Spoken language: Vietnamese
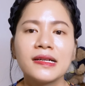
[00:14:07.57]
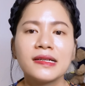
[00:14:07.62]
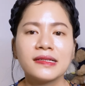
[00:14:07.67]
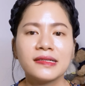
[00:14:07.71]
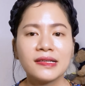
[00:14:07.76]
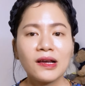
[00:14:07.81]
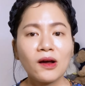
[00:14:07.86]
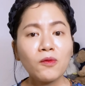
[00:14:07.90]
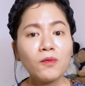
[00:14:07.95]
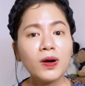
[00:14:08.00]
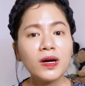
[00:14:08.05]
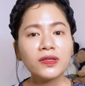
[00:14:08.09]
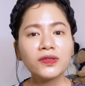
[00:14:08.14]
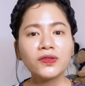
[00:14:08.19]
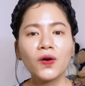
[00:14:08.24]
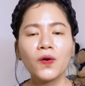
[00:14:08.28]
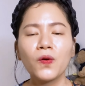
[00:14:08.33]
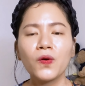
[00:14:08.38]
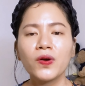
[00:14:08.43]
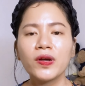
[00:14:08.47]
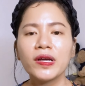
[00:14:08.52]
Sau bữa
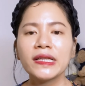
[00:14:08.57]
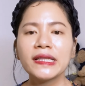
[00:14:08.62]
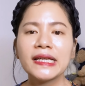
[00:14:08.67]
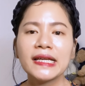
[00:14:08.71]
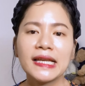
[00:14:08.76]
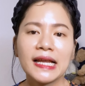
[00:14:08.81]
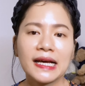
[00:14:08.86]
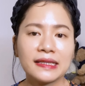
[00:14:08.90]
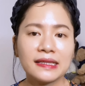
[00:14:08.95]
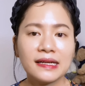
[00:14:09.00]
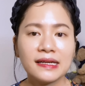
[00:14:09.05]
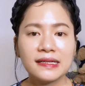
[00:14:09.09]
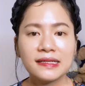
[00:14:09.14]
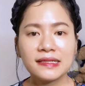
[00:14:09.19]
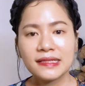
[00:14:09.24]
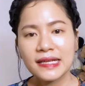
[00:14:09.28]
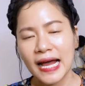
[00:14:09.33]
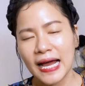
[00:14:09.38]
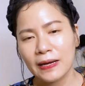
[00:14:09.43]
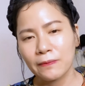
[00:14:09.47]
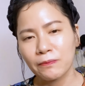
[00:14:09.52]
tối thì là thời
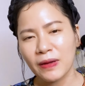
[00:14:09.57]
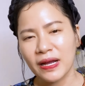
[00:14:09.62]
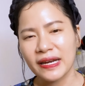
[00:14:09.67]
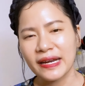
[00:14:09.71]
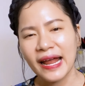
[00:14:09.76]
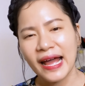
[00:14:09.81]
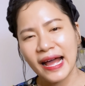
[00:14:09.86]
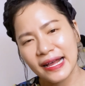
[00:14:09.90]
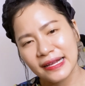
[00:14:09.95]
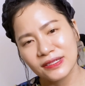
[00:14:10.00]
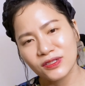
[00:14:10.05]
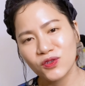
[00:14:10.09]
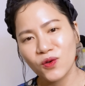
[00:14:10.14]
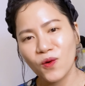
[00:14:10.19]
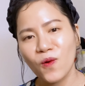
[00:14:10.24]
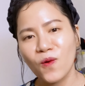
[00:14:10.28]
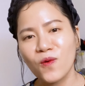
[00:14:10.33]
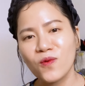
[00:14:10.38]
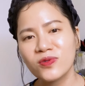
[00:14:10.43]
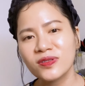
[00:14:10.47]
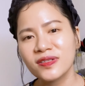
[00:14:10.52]
gian mà đa
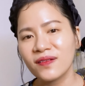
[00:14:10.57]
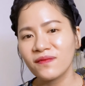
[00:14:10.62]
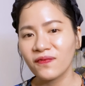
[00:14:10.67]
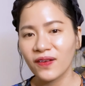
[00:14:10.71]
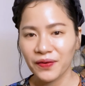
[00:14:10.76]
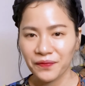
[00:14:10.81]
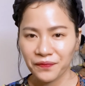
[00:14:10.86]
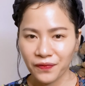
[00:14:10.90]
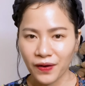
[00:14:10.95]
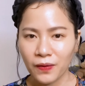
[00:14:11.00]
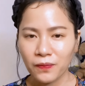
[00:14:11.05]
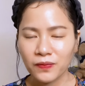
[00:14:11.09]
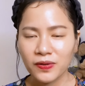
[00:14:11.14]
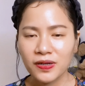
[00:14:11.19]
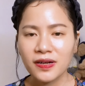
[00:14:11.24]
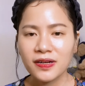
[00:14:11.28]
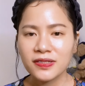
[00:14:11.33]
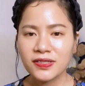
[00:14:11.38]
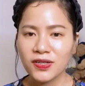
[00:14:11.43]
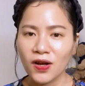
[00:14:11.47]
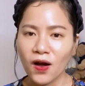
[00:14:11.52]
số dân văn phòng
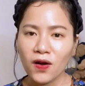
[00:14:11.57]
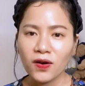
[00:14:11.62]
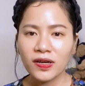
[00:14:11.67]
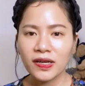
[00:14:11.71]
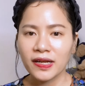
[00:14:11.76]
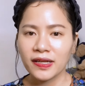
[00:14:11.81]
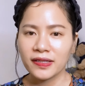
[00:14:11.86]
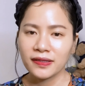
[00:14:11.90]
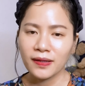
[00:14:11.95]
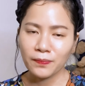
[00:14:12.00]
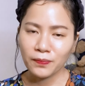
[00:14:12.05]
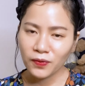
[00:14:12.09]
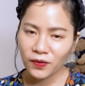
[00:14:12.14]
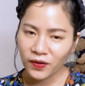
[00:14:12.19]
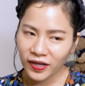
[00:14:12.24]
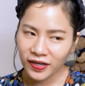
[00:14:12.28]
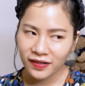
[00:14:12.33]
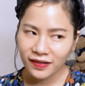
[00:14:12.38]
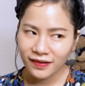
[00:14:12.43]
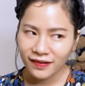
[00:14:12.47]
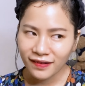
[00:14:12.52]
lựa chọn để tập
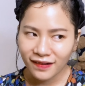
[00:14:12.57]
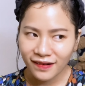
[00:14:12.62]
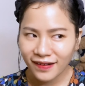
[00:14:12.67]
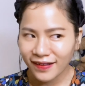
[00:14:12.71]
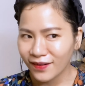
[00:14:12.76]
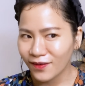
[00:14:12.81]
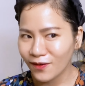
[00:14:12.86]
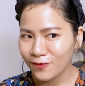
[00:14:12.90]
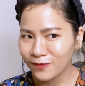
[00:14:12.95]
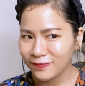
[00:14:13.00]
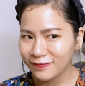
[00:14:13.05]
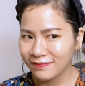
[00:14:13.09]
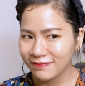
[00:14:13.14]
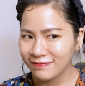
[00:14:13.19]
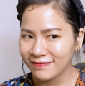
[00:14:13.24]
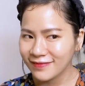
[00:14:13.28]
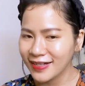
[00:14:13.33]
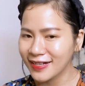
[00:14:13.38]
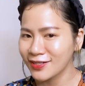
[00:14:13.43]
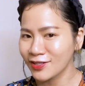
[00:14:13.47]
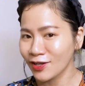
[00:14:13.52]
luyện. Ly
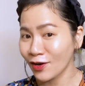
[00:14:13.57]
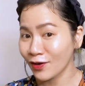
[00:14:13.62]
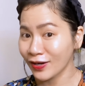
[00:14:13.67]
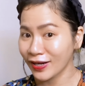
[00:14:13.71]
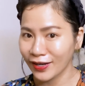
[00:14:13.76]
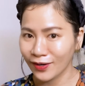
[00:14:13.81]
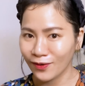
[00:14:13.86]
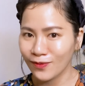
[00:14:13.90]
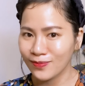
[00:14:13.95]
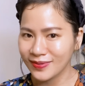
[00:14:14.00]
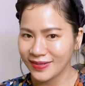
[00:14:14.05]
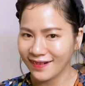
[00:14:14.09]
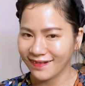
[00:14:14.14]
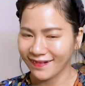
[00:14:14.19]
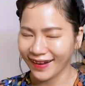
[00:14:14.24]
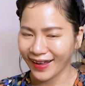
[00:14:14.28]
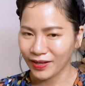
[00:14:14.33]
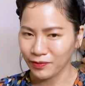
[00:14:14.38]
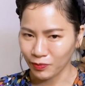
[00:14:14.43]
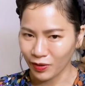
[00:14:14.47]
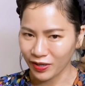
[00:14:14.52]
cũng lựa chọn cái khung giờ
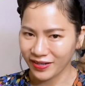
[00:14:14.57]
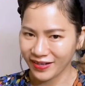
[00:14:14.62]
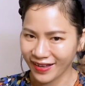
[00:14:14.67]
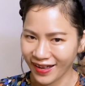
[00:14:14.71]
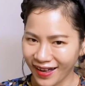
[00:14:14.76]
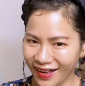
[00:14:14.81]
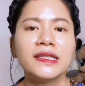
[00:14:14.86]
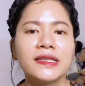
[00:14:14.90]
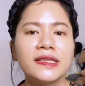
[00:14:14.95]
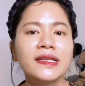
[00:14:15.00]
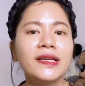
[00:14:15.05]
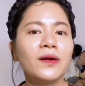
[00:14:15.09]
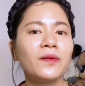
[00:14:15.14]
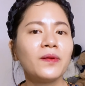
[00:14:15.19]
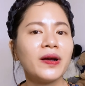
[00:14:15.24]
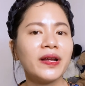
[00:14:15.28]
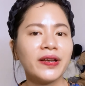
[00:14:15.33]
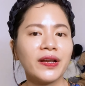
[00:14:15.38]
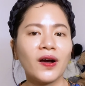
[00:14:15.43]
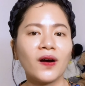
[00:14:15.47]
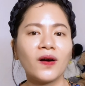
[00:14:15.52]
này mọi người ạ. Nhiều
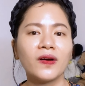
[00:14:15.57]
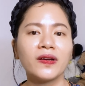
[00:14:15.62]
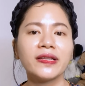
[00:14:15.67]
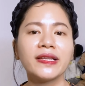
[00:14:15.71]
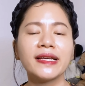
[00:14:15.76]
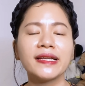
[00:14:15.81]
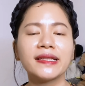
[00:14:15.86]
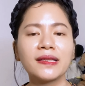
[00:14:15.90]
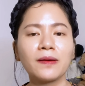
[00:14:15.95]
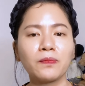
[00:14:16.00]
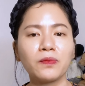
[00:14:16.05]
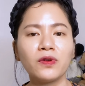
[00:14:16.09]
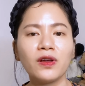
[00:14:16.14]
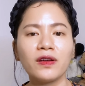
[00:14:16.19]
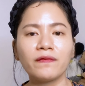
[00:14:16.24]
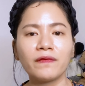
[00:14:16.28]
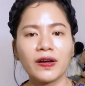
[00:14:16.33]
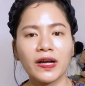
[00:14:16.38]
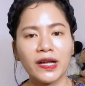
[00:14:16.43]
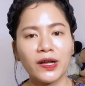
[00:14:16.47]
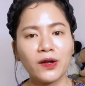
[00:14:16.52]
người nói thì tập
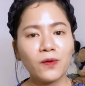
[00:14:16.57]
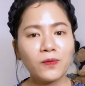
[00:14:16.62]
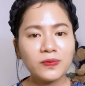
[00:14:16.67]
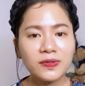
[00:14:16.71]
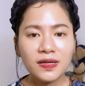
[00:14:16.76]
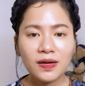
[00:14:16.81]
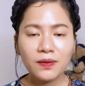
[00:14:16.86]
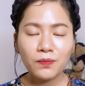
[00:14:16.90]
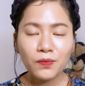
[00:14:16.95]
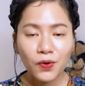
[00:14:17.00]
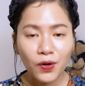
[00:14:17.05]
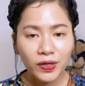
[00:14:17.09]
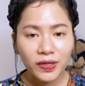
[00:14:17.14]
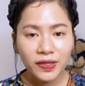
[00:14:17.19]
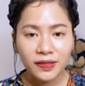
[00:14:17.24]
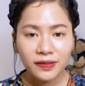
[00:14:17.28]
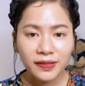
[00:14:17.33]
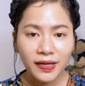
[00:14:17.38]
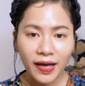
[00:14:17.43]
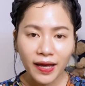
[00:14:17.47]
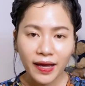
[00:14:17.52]
luyện vào cái khung giờ muộn
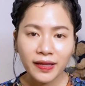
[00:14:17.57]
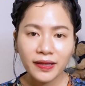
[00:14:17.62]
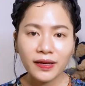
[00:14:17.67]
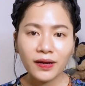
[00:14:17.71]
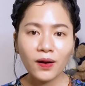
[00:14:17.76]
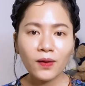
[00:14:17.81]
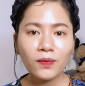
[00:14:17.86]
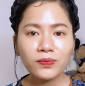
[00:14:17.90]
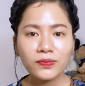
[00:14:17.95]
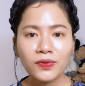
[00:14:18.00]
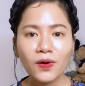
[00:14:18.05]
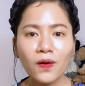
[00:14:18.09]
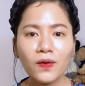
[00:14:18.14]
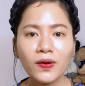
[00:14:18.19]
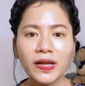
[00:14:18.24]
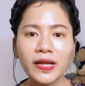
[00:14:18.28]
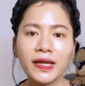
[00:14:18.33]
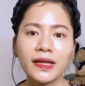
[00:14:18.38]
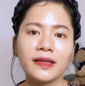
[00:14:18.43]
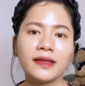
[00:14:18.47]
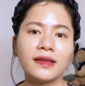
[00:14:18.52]
như thế thì không tốt
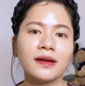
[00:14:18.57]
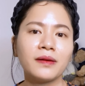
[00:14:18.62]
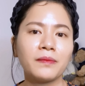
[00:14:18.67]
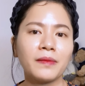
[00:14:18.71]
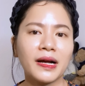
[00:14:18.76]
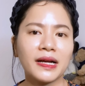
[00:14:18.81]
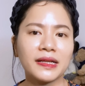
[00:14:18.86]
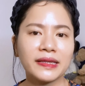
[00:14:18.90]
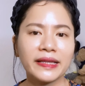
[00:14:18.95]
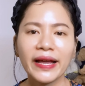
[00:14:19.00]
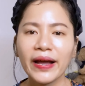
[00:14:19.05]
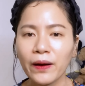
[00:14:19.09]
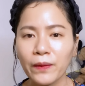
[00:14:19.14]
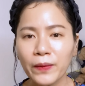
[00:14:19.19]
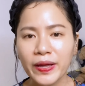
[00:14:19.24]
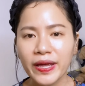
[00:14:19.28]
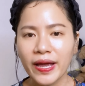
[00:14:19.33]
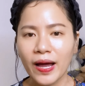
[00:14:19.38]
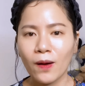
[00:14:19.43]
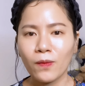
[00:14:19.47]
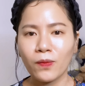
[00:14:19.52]
ý, nhưng mà theo
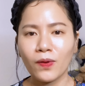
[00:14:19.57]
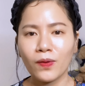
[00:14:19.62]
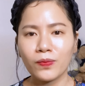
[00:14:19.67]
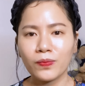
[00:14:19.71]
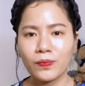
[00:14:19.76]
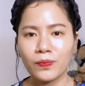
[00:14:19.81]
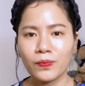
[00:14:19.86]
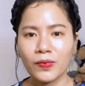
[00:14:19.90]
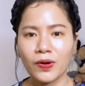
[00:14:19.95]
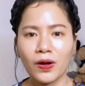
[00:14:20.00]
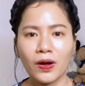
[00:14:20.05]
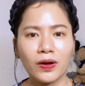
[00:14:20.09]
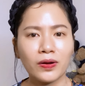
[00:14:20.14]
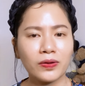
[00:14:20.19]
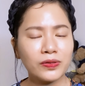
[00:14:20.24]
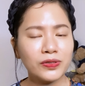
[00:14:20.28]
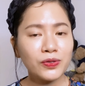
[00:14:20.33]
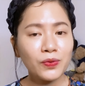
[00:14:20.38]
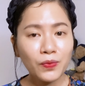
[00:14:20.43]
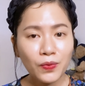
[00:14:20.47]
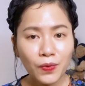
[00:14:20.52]
y học
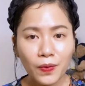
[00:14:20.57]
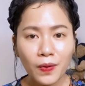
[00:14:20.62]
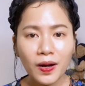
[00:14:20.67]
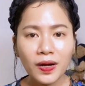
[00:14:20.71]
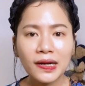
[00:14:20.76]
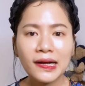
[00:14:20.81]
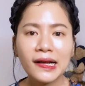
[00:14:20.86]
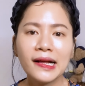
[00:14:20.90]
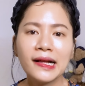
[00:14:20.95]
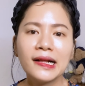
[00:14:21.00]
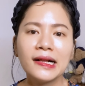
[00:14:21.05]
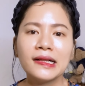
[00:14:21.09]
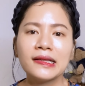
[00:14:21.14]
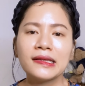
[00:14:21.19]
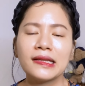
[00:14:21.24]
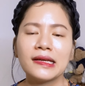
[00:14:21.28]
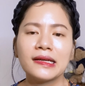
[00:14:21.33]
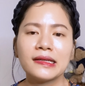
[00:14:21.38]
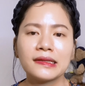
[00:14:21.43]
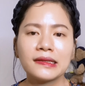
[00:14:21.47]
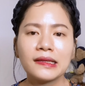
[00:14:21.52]
Trung Quốc
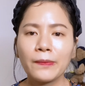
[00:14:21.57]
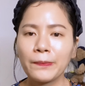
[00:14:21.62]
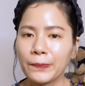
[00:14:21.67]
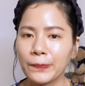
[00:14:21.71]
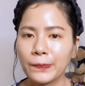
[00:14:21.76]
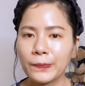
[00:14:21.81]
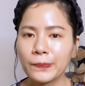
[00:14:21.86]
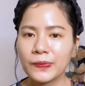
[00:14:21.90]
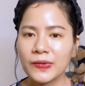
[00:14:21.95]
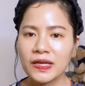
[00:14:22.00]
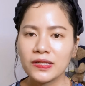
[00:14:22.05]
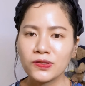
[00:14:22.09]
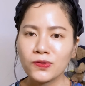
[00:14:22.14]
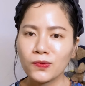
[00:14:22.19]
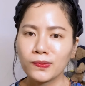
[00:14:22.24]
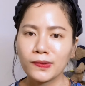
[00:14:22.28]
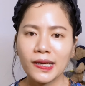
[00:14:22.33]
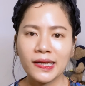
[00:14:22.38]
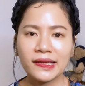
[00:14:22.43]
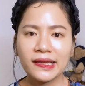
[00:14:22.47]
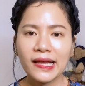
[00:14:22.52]
thì tập thể dục
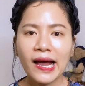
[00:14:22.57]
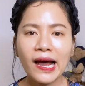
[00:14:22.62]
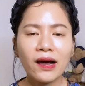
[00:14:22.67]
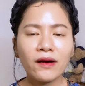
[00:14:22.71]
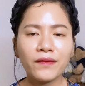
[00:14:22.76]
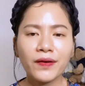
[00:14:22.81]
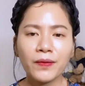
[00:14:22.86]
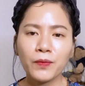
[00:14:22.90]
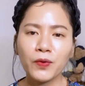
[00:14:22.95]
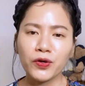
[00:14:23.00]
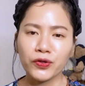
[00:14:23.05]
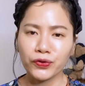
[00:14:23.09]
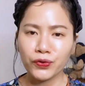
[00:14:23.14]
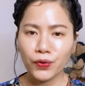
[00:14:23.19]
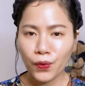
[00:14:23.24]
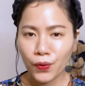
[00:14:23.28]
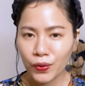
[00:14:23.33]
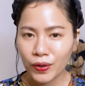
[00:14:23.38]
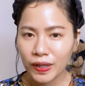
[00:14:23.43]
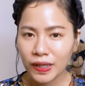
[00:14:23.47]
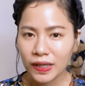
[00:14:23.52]
thể thao vào buổi
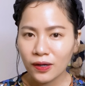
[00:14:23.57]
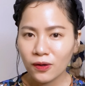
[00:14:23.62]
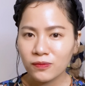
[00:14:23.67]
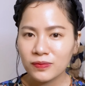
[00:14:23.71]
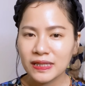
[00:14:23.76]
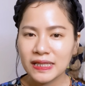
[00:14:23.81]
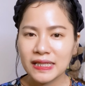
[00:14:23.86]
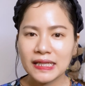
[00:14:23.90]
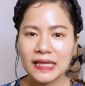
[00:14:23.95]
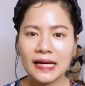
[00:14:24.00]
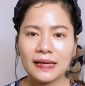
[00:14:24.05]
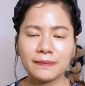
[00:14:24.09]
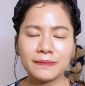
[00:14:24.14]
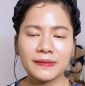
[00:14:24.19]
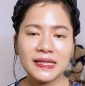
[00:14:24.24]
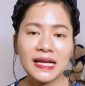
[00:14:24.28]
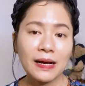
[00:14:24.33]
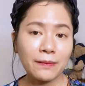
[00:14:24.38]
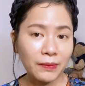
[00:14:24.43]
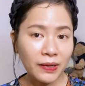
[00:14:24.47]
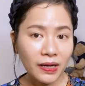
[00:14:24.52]
tối không chỉ làm
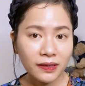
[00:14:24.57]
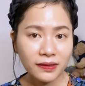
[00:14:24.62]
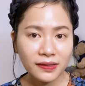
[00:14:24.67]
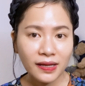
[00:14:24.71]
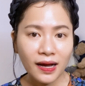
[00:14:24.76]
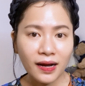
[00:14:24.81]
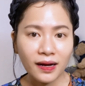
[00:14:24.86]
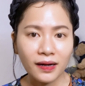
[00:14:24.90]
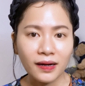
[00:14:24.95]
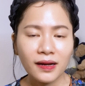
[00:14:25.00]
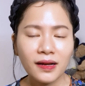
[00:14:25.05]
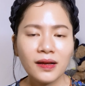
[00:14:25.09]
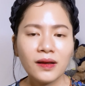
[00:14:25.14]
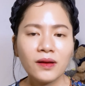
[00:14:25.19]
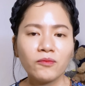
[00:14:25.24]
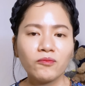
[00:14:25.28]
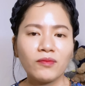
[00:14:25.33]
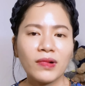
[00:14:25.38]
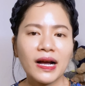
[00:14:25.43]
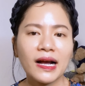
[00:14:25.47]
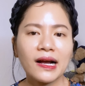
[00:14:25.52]
giảm căng thẳng
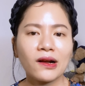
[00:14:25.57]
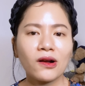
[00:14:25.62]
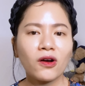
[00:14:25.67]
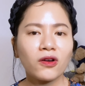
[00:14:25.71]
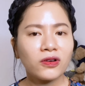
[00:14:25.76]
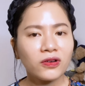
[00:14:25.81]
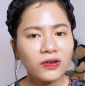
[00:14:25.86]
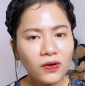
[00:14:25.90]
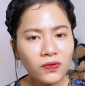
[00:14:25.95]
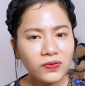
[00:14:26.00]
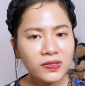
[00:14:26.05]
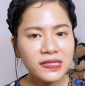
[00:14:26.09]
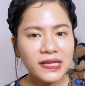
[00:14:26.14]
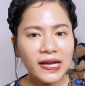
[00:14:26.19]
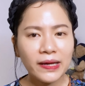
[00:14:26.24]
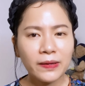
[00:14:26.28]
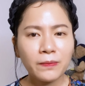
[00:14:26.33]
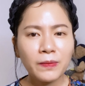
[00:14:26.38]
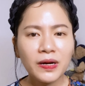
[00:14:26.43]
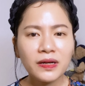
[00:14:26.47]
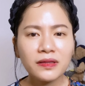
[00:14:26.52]
mà còn đốt
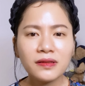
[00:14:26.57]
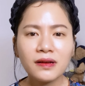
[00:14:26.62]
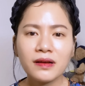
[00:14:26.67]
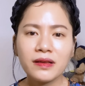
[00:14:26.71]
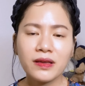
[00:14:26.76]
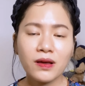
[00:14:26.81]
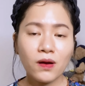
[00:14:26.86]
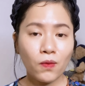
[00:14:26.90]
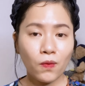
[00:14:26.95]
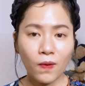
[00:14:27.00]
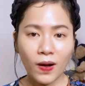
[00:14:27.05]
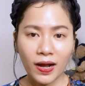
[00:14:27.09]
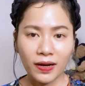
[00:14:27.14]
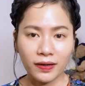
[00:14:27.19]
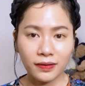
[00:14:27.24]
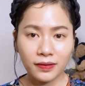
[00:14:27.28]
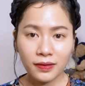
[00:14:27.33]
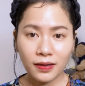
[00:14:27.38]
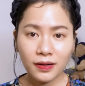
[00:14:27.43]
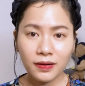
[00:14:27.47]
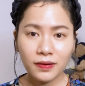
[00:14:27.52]
cháy mỡ thừa hiệu quả
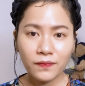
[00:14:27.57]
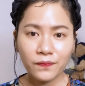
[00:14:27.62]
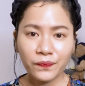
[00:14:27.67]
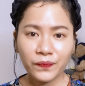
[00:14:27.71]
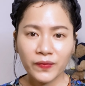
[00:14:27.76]
nữa.